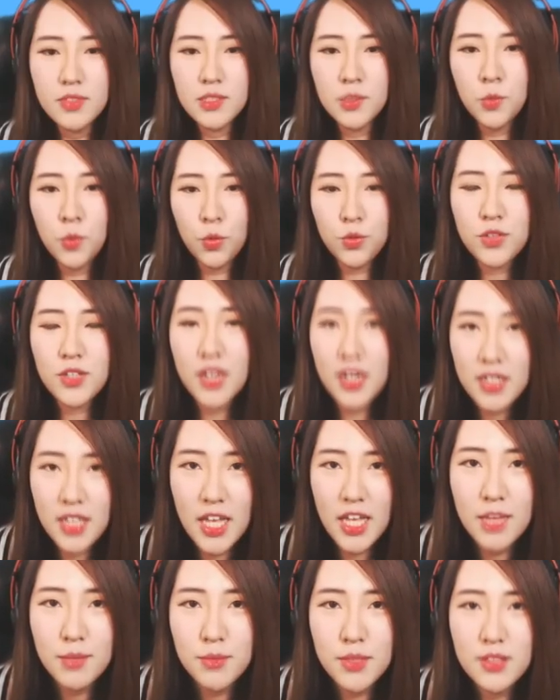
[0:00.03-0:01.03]
오늘 할
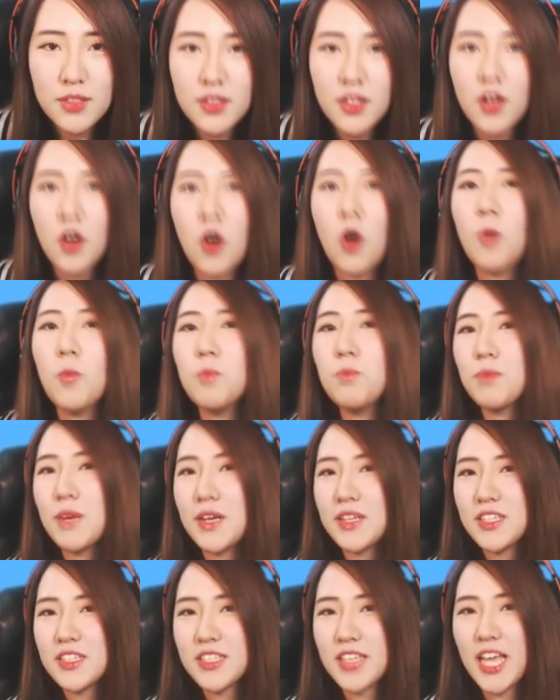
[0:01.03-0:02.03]
게임은
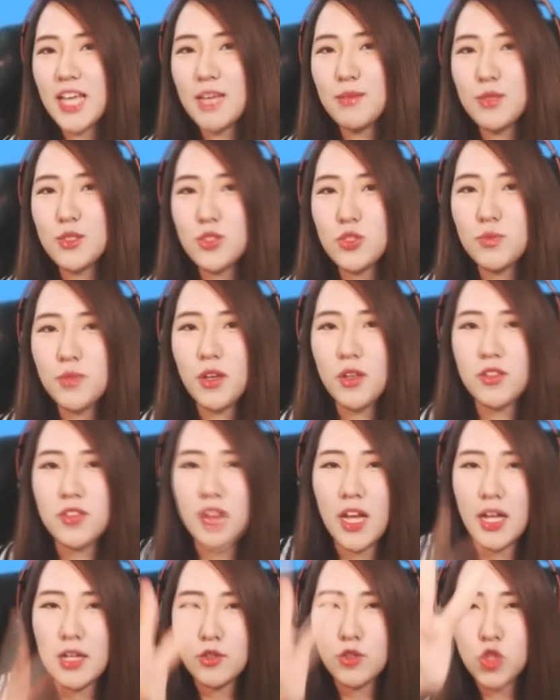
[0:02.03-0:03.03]
엄마는 게임을
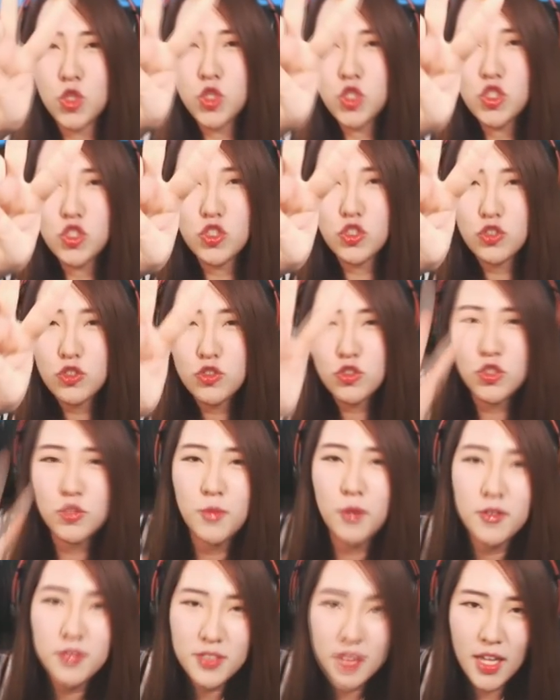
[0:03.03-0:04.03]
숨겼다 2! 두
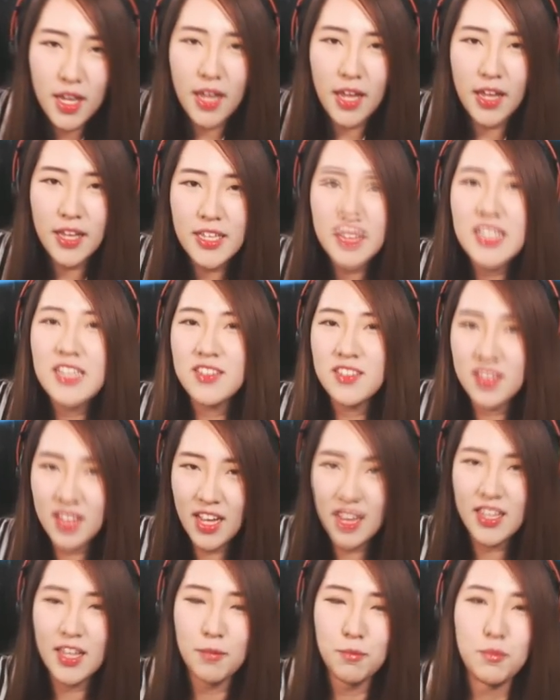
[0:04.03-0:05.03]
번째
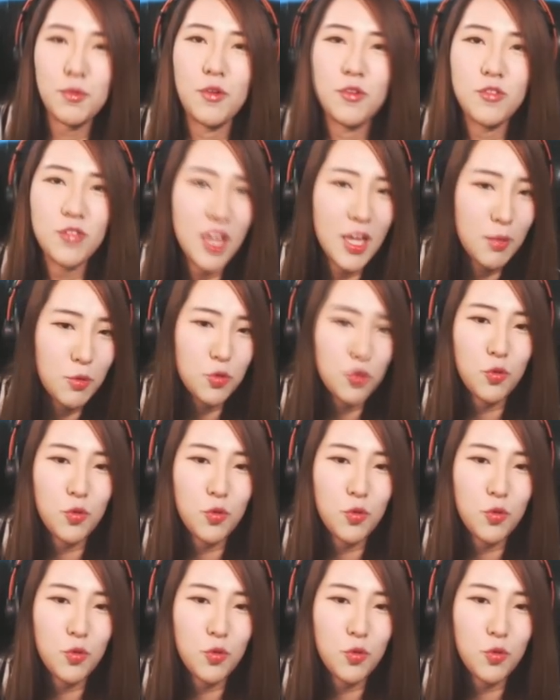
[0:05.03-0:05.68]
2탄 한번 해보도록